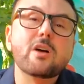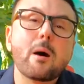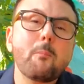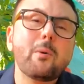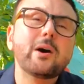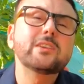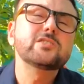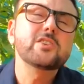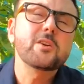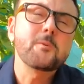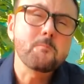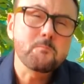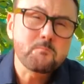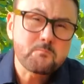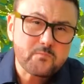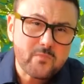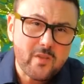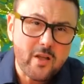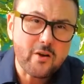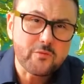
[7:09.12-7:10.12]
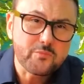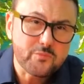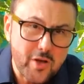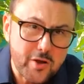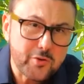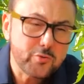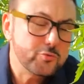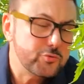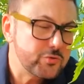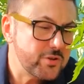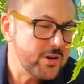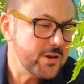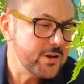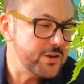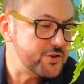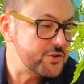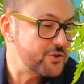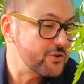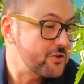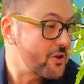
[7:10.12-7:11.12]
томаты э, дают
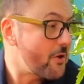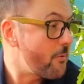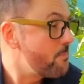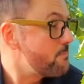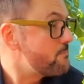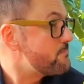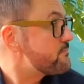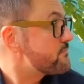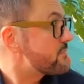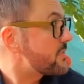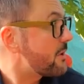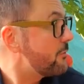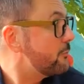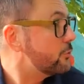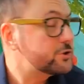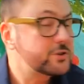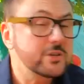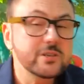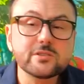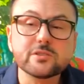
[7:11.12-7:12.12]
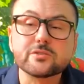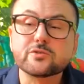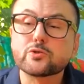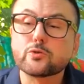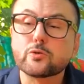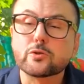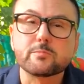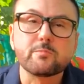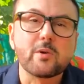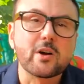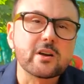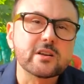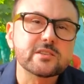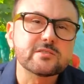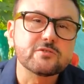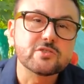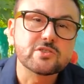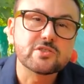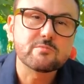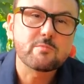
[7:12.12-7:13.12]
трещины. Вот этот сорт
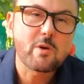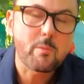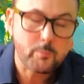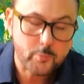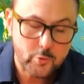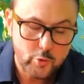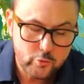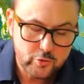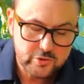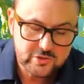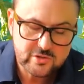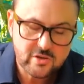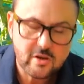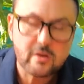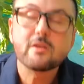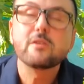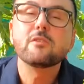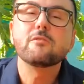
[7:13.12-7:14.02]
показывает себя просто